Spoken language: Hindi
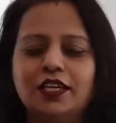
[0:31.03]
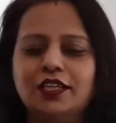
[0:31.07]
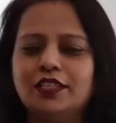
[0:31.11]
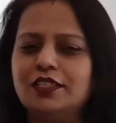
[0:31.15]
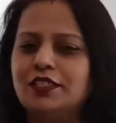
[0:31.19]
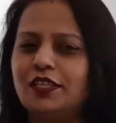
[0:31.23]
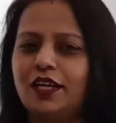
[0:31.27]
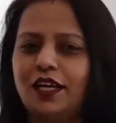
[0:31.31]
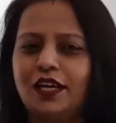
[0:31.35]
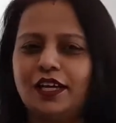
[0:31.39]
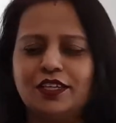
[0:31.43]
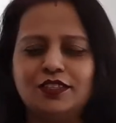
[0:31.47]

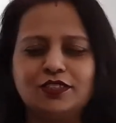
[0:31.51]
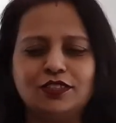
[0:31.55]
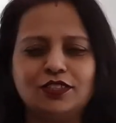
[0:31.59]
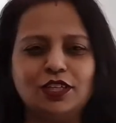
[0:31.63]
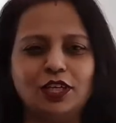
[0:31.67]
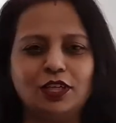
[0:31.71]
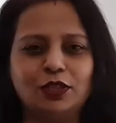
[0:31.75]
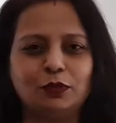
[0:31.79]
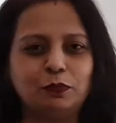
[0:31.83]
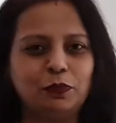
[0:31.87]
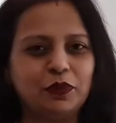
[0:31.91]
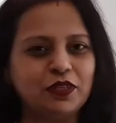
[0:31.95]
इसका एक
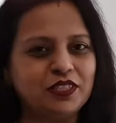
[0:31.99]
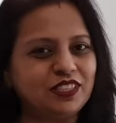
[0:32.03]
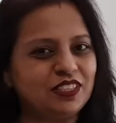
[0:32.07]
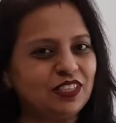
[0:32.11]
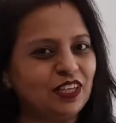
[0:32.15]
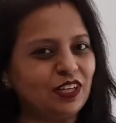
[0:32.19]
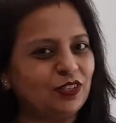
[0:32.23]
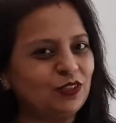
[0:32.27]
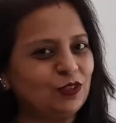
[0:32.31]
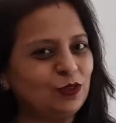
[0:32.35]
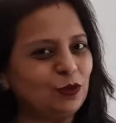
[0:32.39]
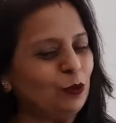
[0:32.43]
झटपट
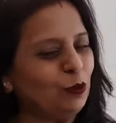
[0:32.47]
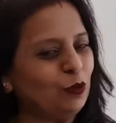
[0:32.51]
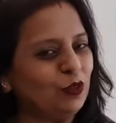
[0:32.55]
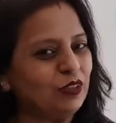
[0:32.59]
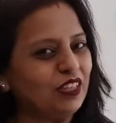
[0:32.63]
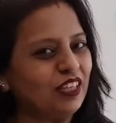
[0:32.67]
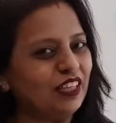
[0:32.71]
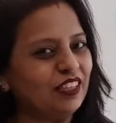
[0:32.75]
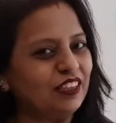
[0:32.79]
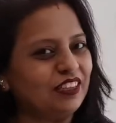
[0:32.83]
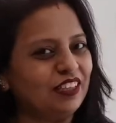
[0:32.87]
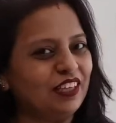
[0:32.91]
सा टूर
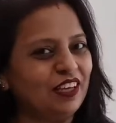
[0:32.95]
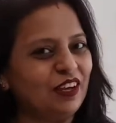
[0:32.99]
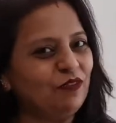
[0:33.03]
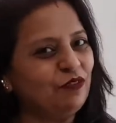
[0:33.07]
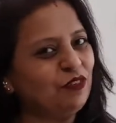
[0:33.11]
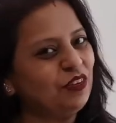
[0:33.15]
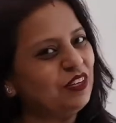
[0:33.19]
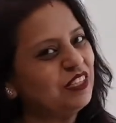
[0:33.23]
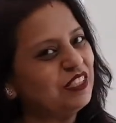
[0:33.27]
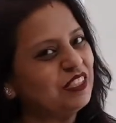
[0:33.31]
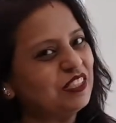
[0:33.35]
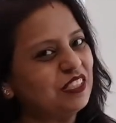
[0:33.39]
देते हैं
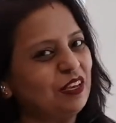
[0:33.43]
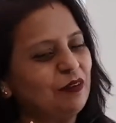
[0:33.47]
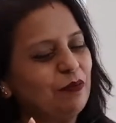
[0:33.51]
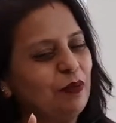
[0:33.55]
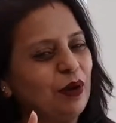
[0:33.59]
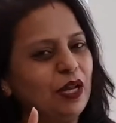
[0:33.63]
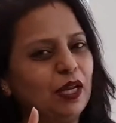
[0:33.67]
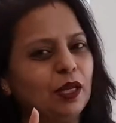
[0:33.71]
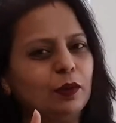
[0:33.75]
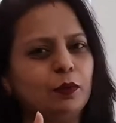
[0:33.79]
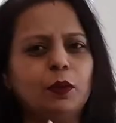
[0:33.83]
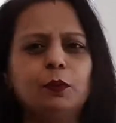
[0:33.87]
फिर इसके
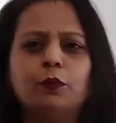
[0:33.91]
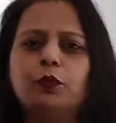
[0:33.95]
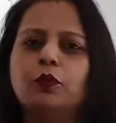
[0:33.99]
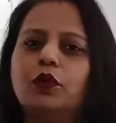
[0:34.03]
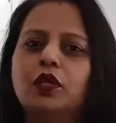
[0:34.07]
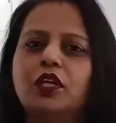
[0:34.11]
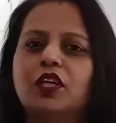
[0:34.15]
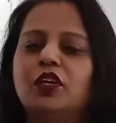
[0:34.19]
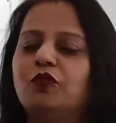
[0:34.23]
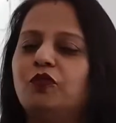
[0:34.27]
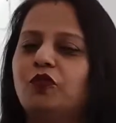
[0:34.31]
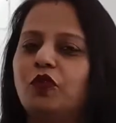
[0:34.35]
बारे में
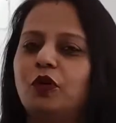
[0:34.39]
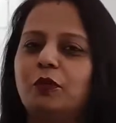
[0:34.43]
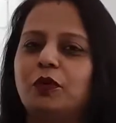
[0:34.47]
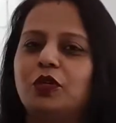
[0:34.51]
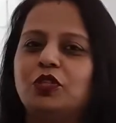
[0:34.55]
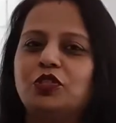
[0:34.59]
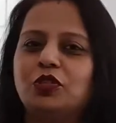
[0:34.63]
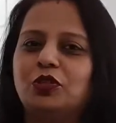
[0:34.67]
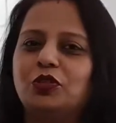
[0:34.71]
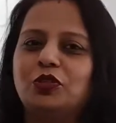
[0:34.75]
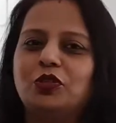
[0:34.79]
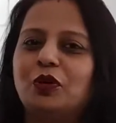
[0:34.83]
पूरी
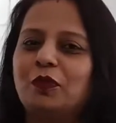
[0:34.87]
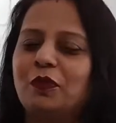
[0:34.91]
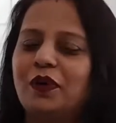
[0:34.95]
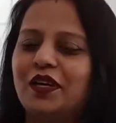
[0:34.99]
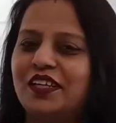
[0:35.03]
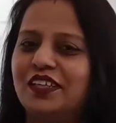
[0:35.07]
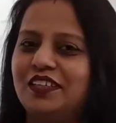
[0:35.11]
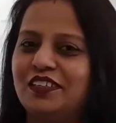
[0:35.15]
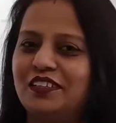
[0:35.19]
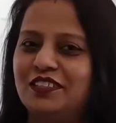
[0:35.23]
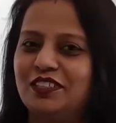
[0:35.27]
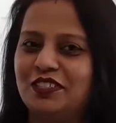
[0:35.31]
इन्फॉर्मेशन तो
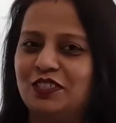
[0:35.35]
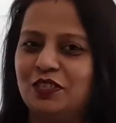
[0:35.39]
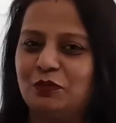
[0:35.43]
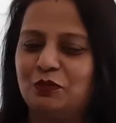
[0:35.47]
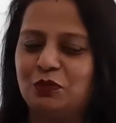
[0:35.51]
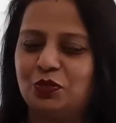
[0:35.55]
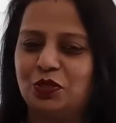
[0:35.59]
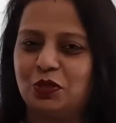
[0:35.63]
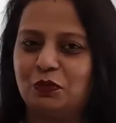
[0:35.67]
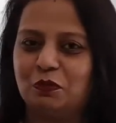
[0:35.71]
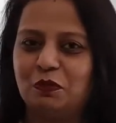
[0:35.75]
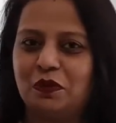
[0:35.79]
हमारे
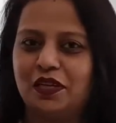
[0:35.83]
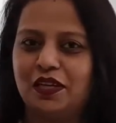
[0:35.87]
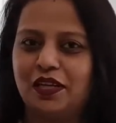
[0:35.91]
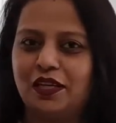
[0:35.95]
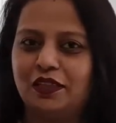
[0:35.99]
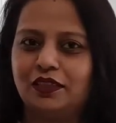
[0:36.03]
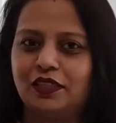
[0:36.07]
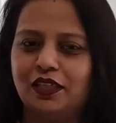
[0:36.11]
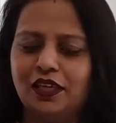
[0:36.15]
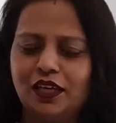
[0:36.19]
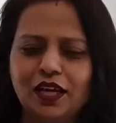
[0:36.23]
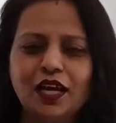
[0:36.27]
डिस्क्रिप्शन पे
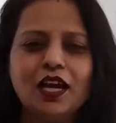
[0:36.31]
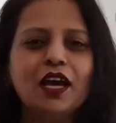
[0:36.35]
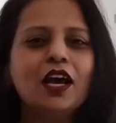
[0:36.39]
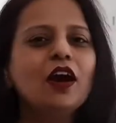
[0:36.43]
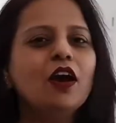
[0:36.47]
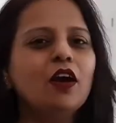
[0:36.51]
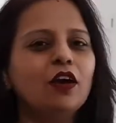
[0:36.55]
रहती है